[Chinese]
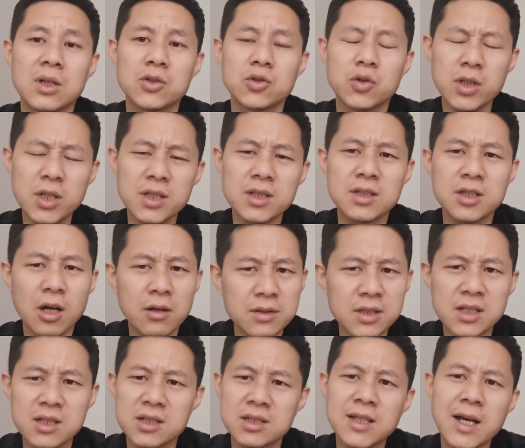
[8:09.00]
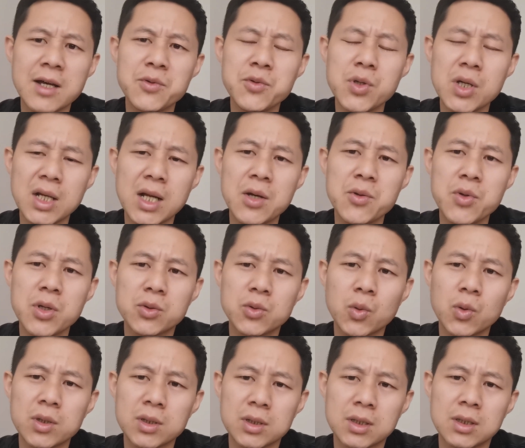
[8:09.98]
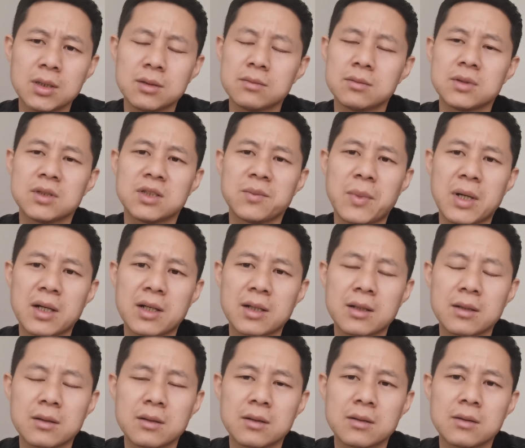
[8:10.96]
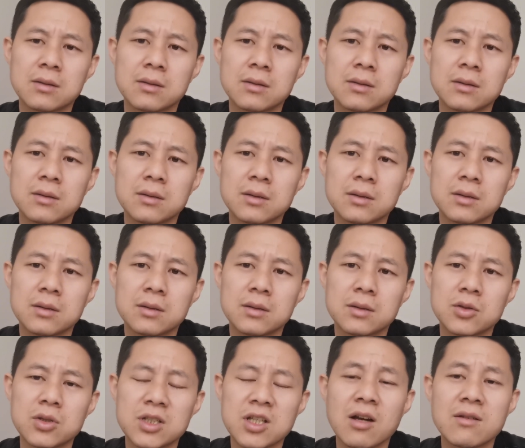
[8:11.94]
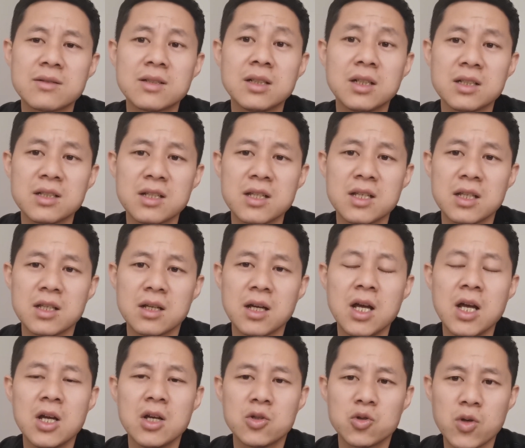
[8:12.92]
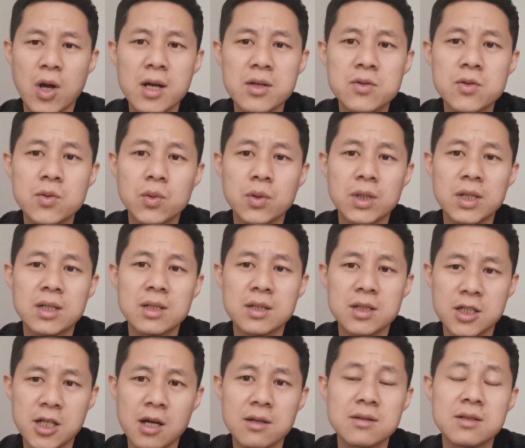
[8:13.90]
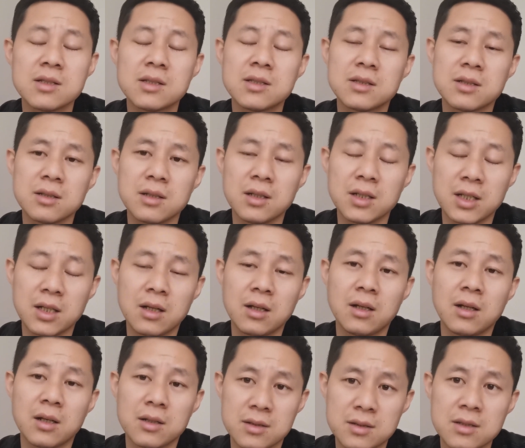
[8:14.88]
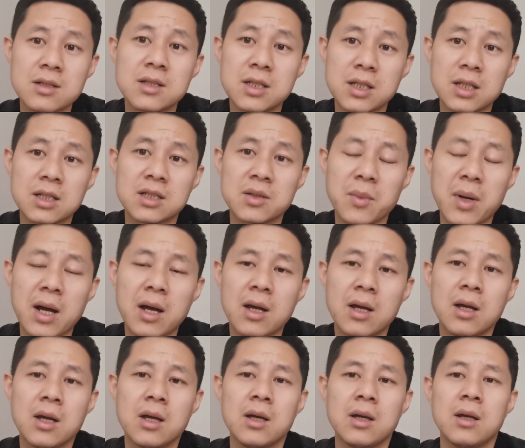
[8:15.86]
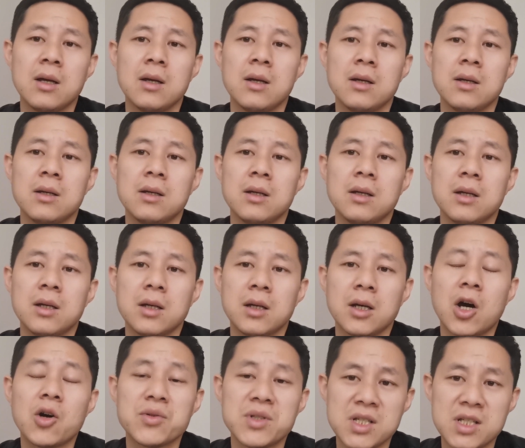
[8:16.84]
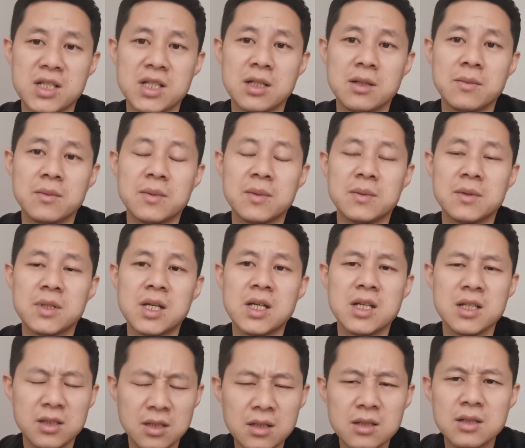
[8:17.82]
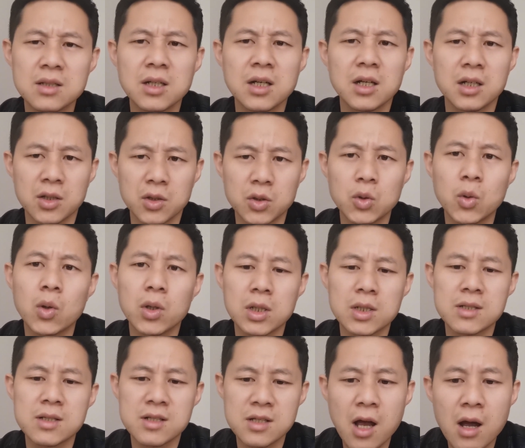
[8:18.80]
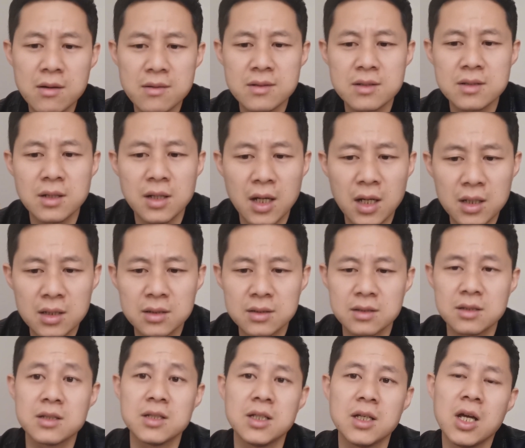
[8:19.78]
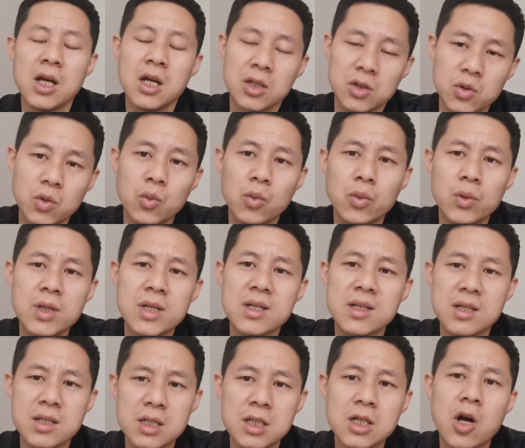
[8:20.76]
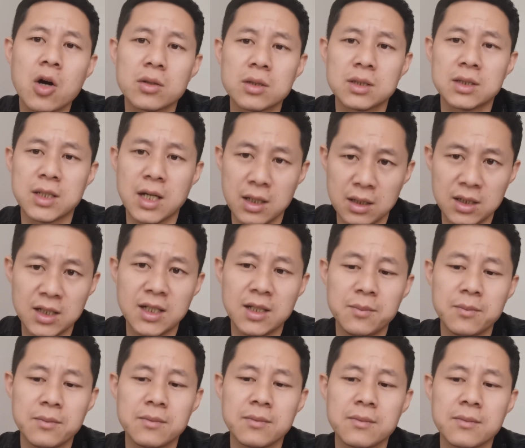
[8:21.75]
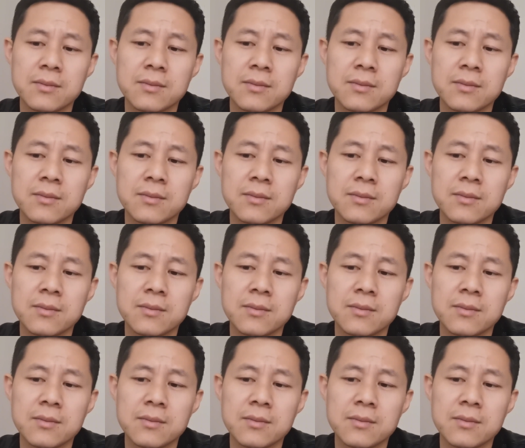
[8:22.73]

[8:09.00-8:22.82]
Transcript: 所以，当今时代，越来越多的人什么丧失了自己的专注力，丧失自了自己的什么好奇心，甚至很多人丧失了自己独立思考的能力。